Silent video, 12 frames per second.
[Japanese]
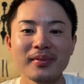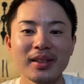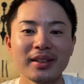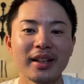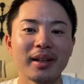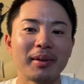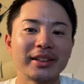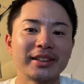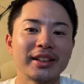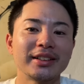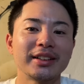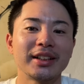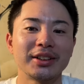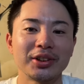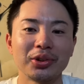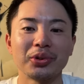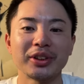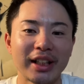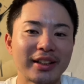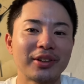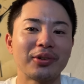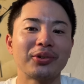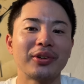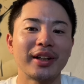で、まあ、全試合出場したって
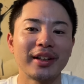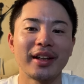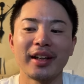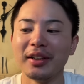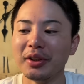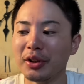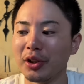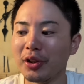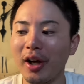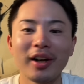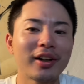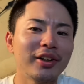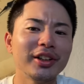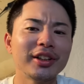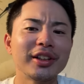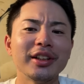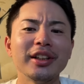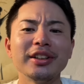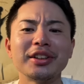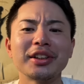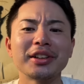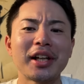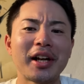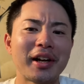いうことなんで、なんかインチ
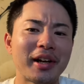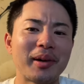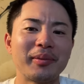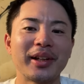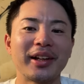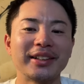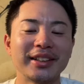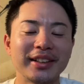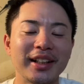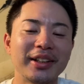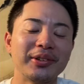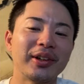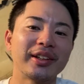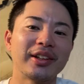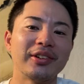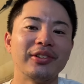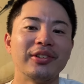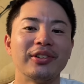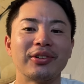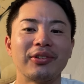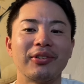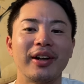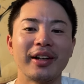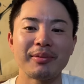キじゃないか、みたいな感じでね、言われてると
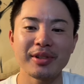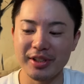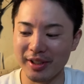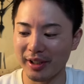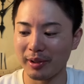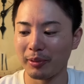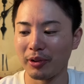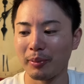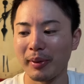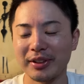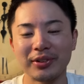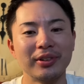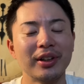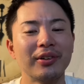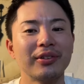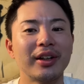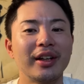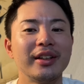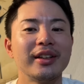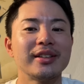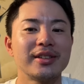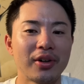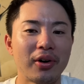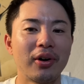ころありましたけども、まあ、そんなことはいいんで
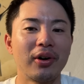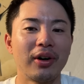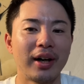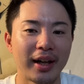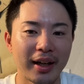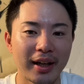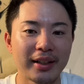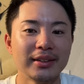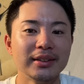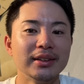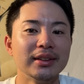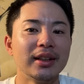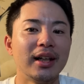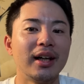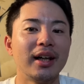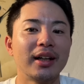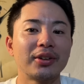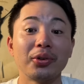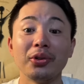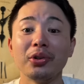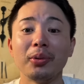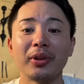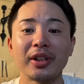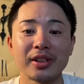すよ。はい。えー、という
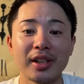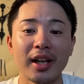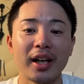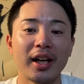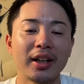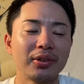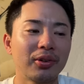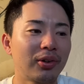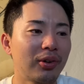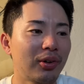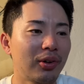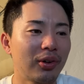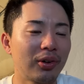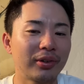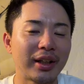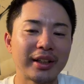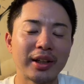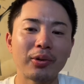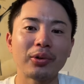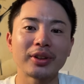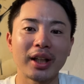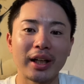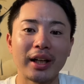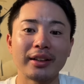のもですね、あのー、何が起こっ
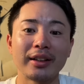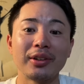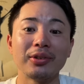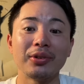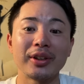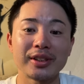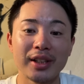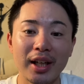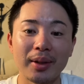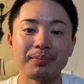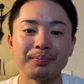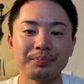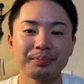たかっていうとですね、